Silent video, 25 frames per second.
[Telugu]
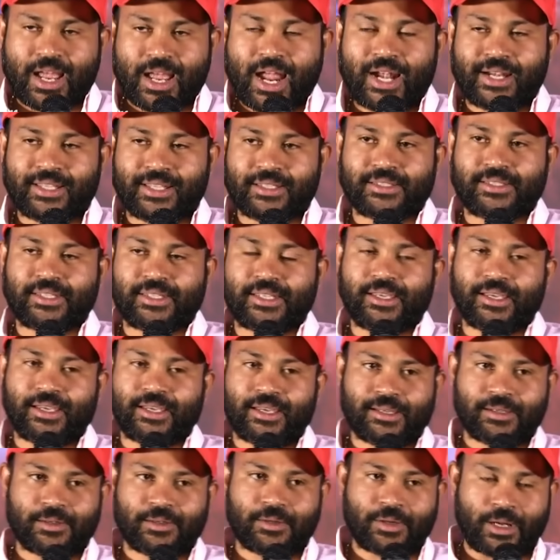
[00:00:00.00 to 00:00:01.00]
అడిగితే
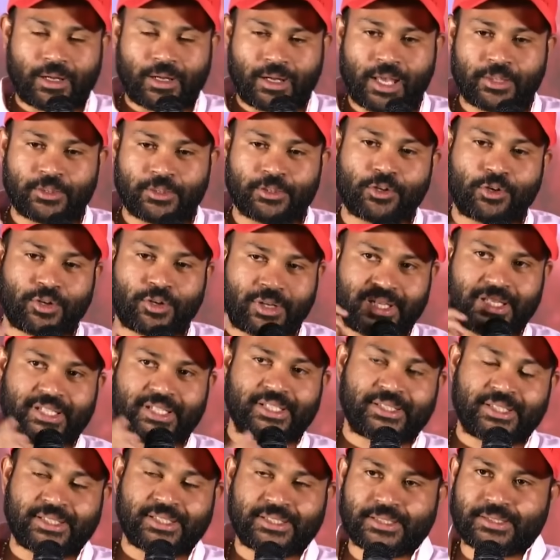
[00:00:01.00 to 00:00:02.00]
అందులో ఒక
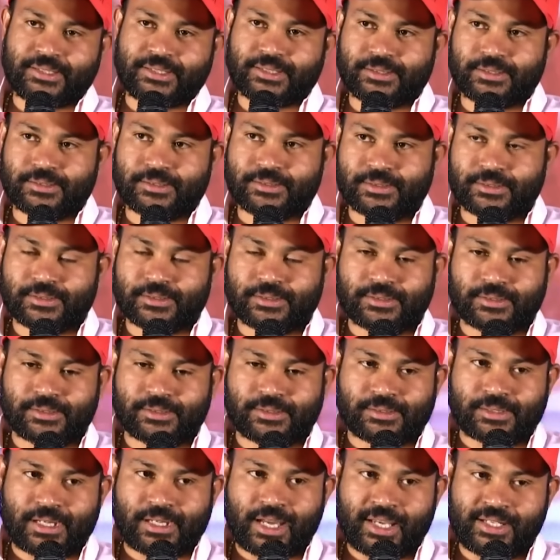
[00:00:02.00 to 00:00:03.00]
లిరిసిస్ట్
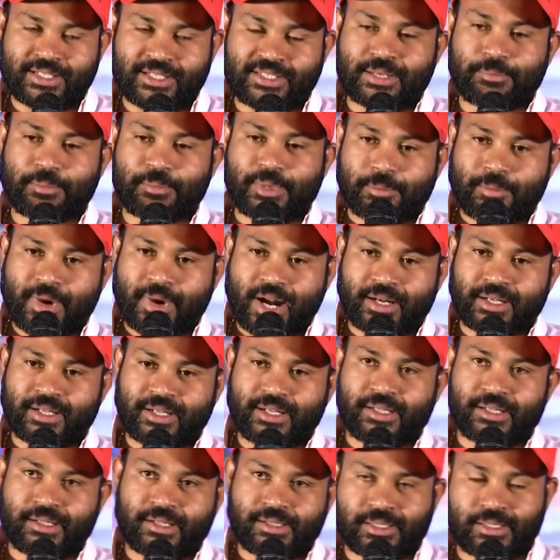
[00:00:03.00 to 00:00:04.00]
ఆయన చెప్పిన మాట
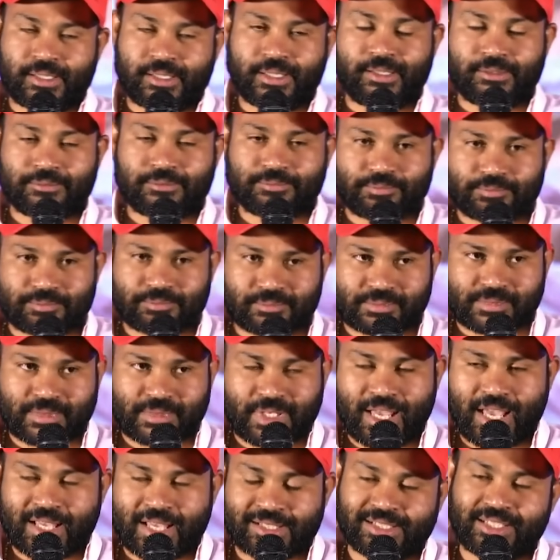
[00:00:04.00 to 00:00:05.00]
ఏంటంటే
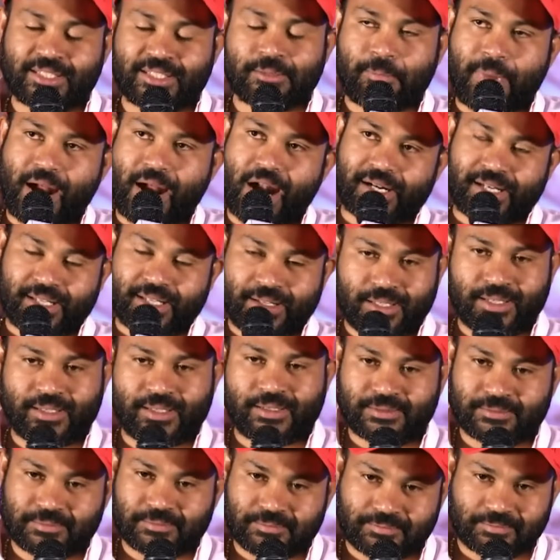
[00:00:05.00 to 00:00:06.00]
అసలు ఇది పాటేనా
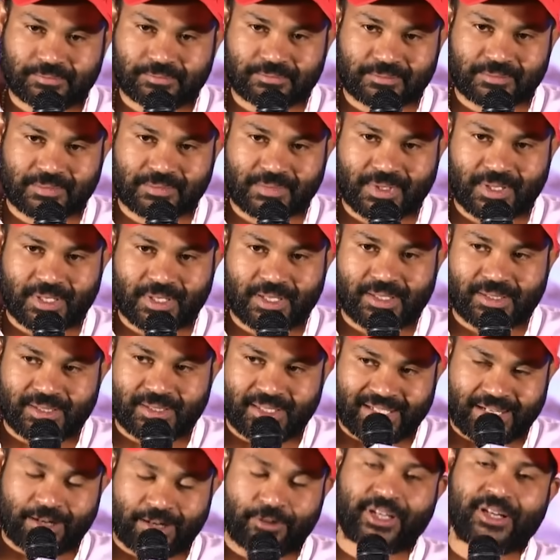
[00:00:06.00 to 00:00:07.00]

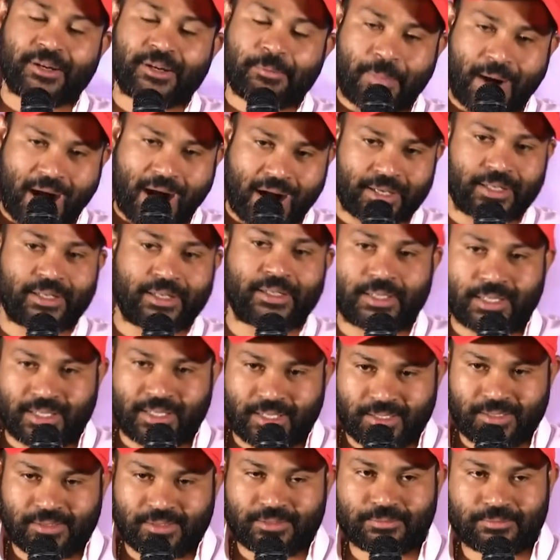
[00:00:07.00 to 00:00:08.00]
దీన్ని ఎవడన్నా పాట
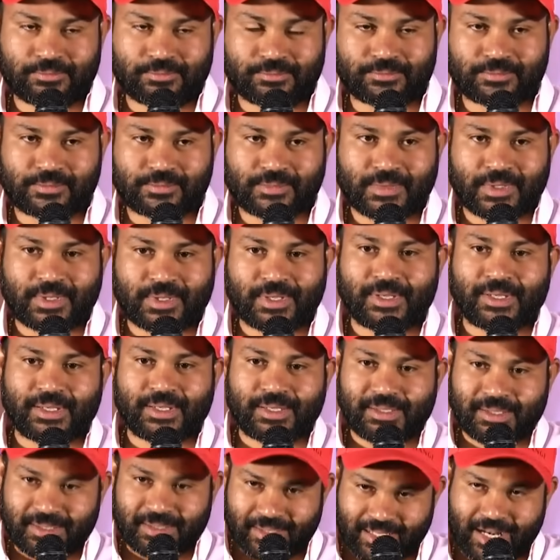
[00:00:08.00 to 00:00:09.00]
అంటాడా
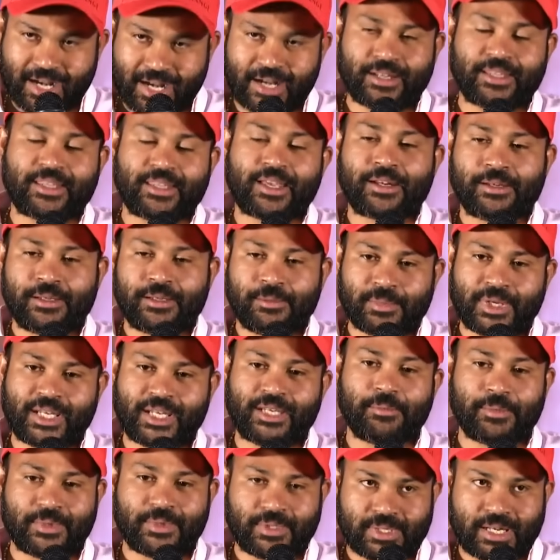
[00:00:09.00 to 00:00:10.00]
ఇలాంటి దాన్ని
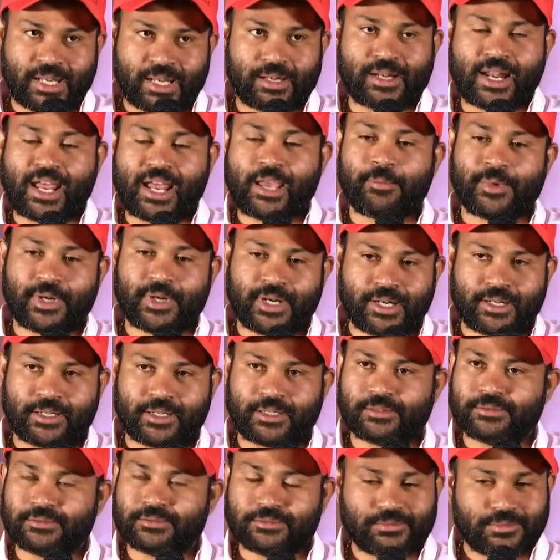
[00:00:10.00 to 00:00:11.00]
మళ్ళీ మీరు నన్ను రాయమని
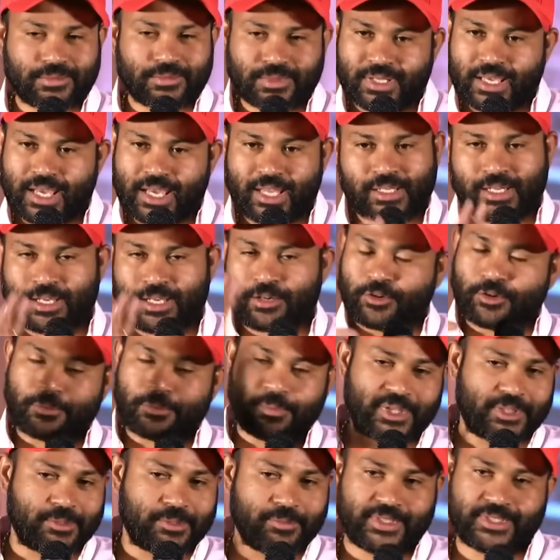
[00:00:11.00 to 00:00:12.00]
అడగడం అని నాకు ఒక
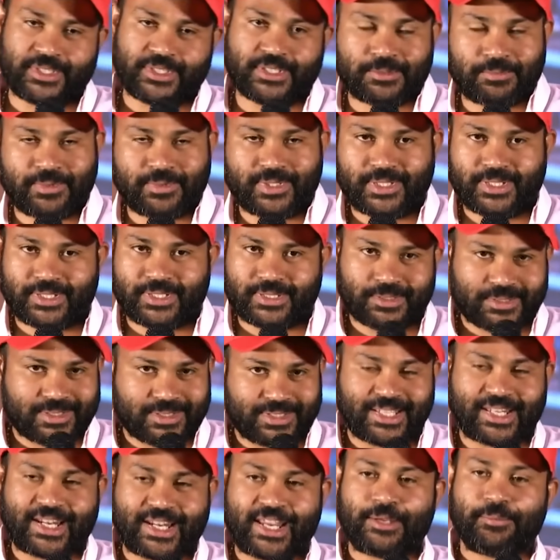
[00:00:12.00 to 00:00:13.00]
పెద్ద మెసేజ్ పెట్టారు
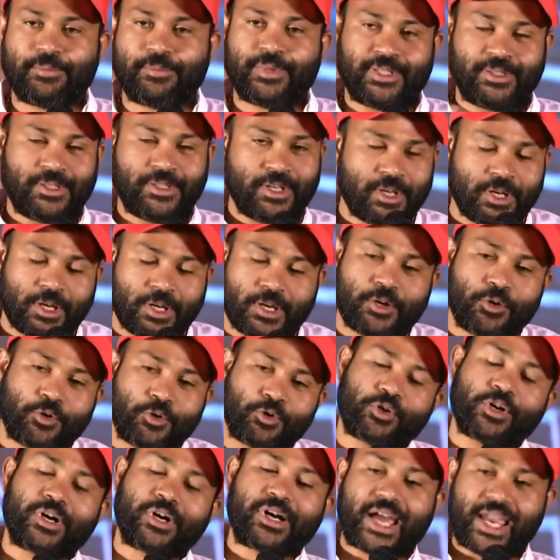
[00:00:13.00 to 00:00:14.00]
సరే అయిపోయాను
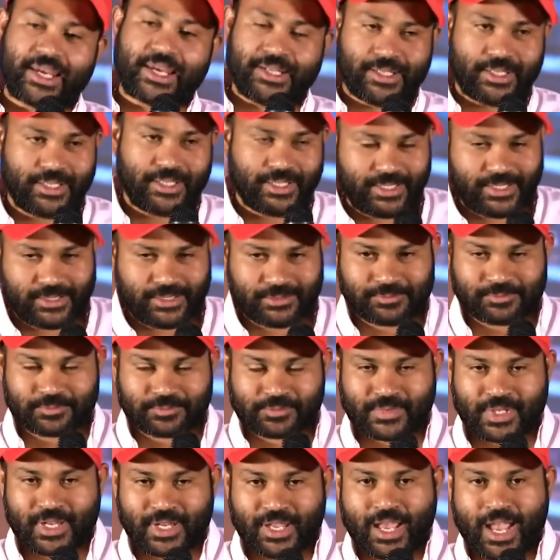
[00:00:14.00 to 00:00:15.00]
ఇంకొక ఆయన్ని అడిగాను
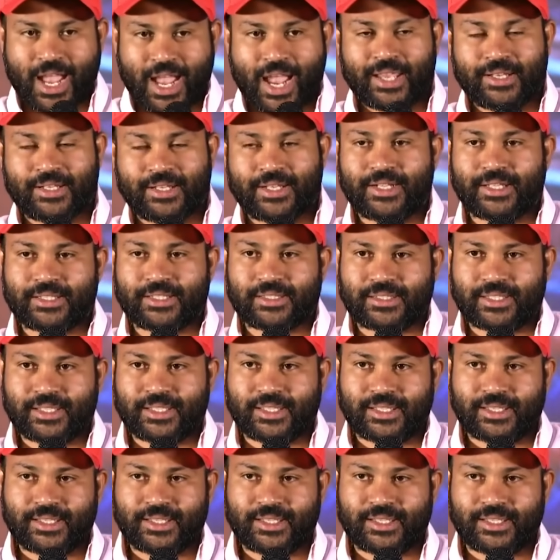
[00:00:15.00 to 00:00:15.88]
ఆయన అడిగితే